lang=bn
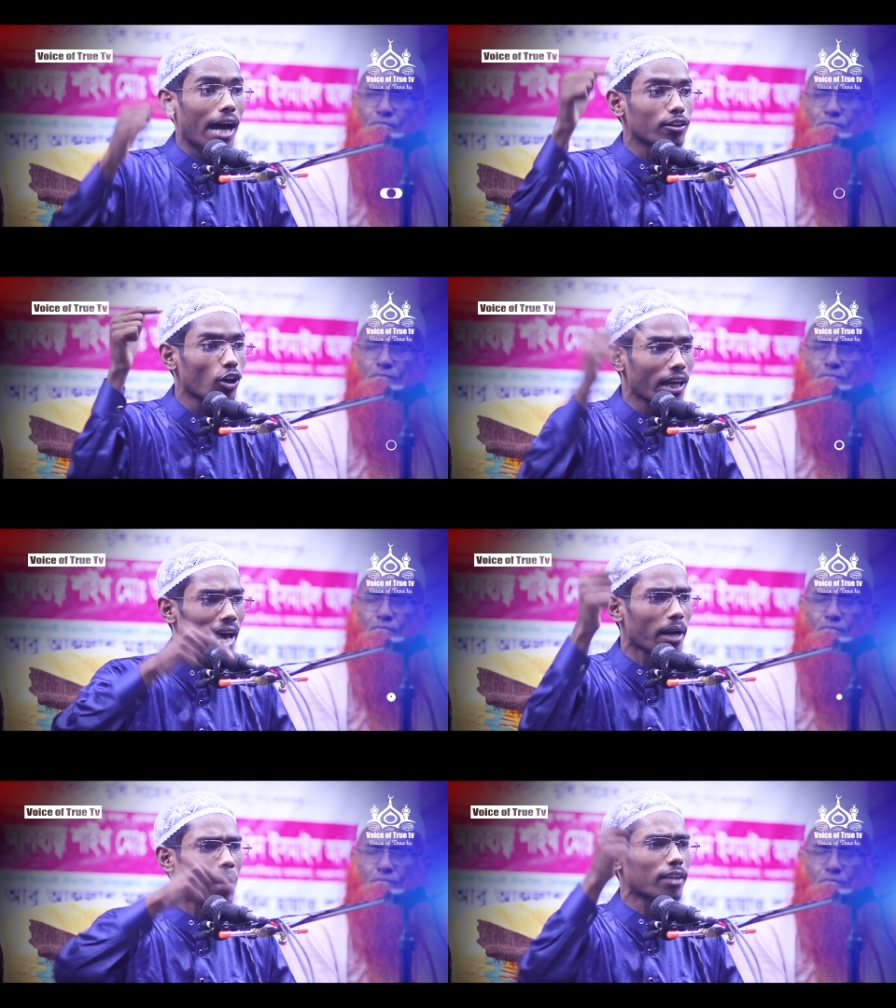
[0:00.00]

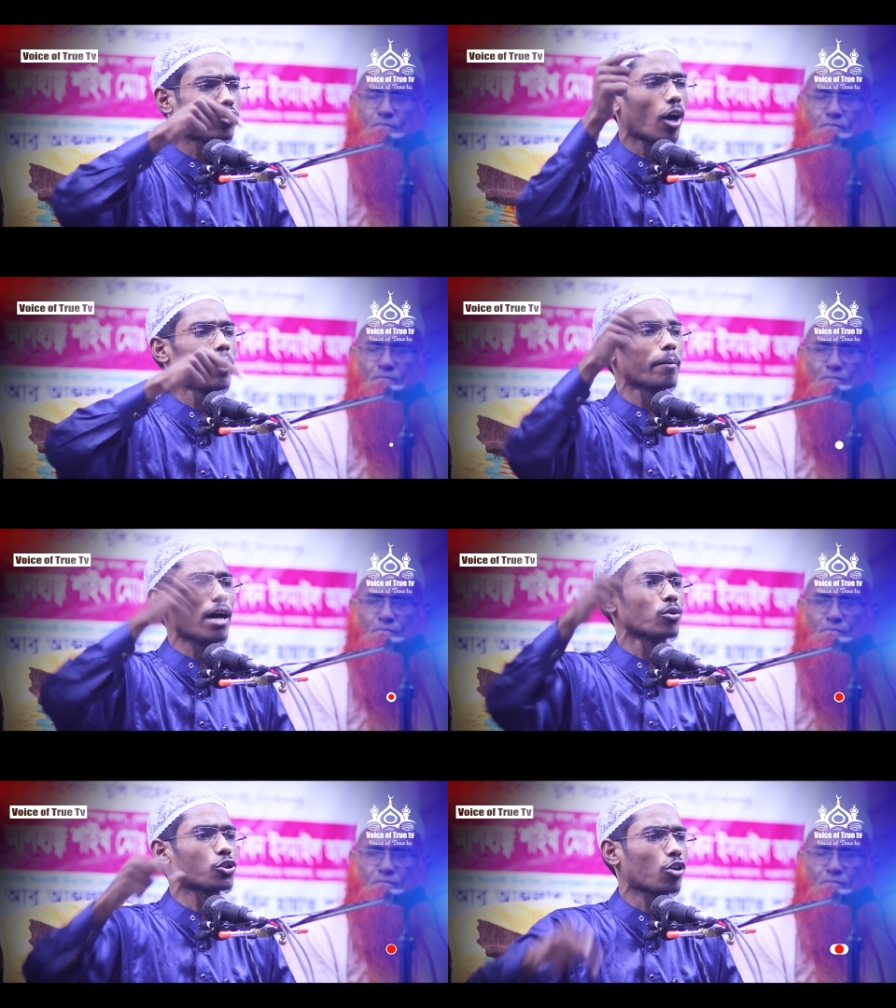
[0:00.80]
আদরের মাধ্যমে
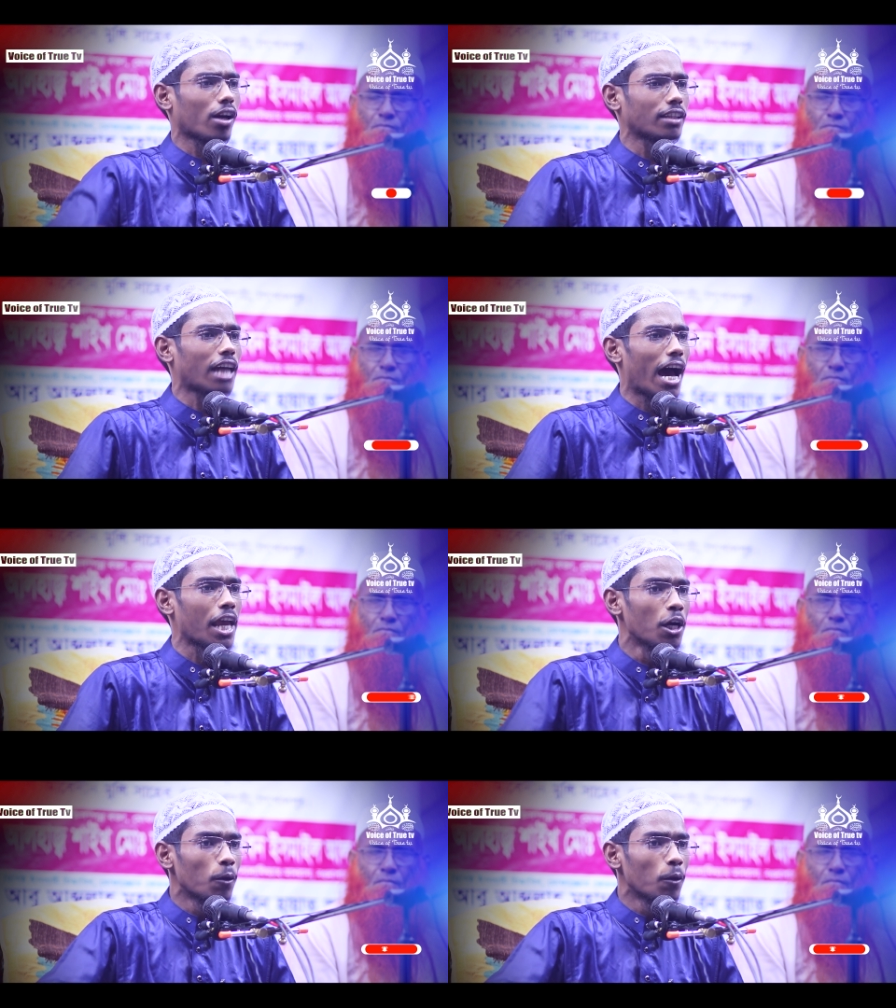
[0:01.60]
মানুষ করা যায়